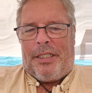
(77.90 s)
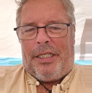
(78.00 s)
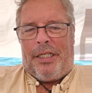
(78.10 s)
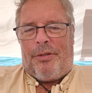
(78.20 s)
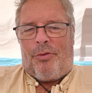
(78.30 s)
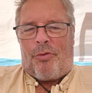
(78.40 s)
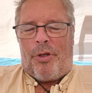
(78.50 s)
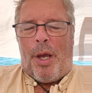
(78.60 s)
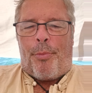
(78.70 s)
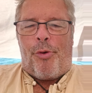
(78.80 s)
Et donc on
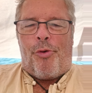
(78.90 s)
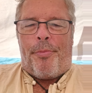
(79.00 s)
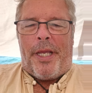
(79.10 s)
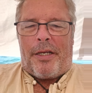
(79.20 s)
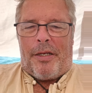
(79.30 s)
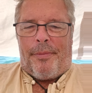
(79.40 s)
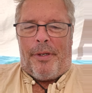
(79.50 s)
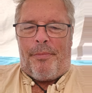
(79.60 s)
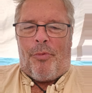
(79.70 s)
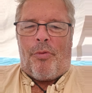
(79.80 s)
a un peu de lumière quand
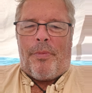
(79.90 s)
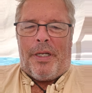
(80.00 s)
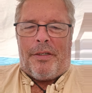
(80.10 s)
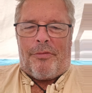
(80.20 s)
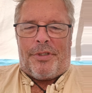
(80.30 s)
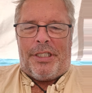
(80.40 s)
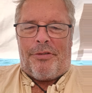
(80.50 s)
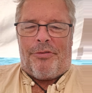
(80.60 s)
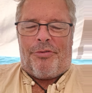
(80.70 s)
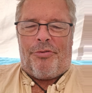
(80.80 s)
même. Bon, bah, on tire
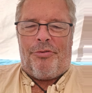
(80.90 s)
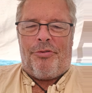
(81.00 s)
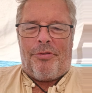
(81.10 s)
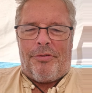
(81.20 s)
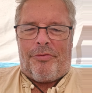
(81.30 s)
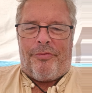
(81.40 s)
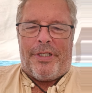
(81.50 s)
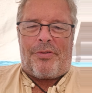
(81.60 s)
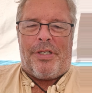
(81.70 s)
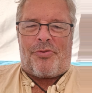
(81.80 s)
dessus. de toute
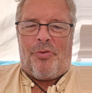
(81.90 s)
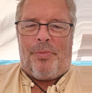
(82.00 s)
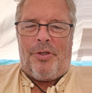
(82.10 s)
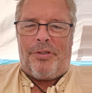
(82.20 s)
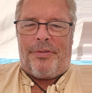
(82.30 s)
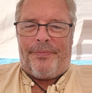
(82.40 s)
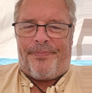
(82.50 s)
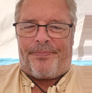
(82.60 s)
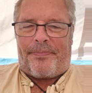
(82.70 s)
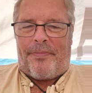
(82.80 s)
façon, elles sont mortes.
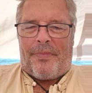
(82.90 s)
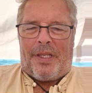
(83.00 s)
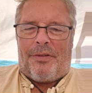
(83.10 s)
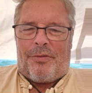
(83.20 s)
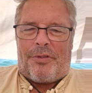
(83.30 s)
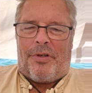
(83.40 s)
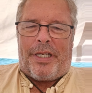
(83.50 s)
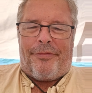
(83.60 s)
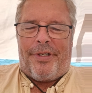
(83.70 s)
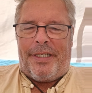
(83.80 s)
Donc tant
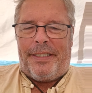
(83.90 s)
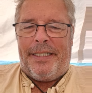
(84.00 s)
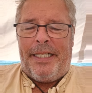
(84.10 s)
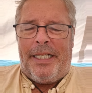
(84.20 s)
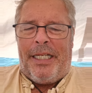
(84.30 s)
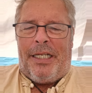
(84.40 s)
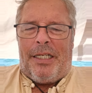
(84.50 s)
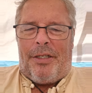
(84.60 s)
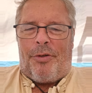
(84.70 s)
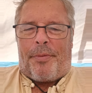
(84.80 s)
qu'à faire.
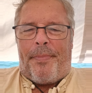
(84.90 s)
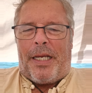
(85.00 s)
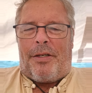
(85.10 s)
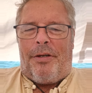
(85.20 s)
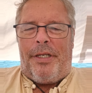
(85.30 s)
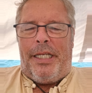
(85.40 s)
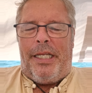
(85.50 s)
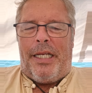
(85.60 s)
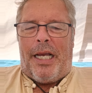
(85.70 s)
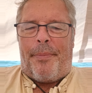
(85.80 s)
Donc
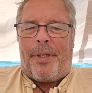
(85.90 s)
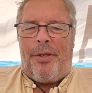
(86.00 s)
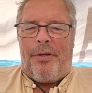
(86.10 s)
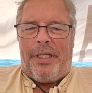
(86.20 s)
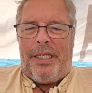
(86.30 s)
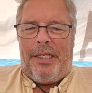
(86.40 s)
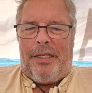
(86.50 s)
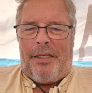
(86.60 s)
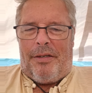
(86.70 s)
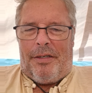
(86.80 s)
mercredi, a
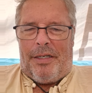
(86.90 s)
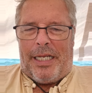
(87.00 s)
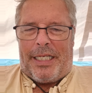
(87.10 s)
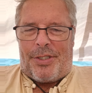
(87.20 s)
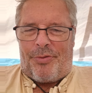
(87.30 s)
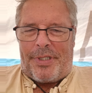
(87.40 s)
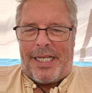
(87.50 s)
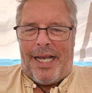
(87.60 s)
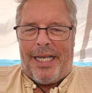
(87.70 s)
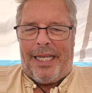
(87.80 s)
priori, la question
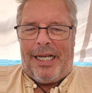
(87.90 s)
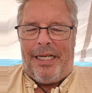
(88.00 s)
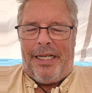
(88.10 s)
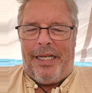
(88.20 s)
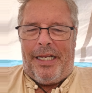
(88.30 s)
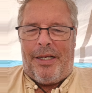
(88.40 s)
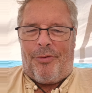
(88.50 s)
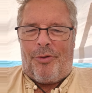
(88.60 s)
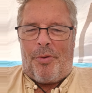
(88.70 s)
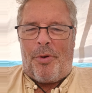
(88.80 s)
sera réglée.
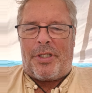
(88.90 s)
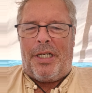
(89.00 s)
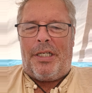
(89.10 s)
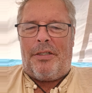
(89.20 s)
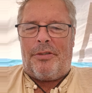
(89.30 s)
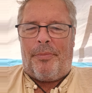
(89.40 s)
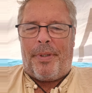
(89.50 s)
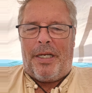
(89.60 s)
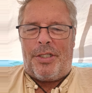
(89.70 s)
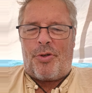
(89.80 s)
On augmentera en
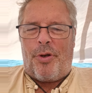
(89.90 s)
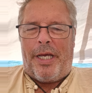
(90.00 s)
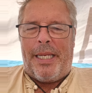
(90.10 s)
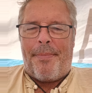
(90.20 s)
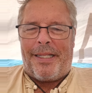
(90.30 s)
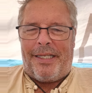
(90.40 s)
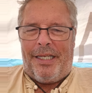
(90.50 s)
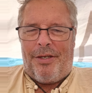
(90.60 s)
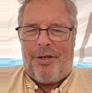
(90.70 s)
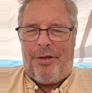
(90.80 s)
ampérage. On aura des
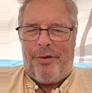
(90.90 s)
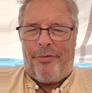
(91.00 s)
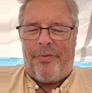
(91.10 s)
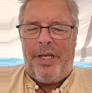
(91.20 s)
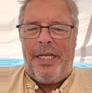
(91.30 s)
batteries neuves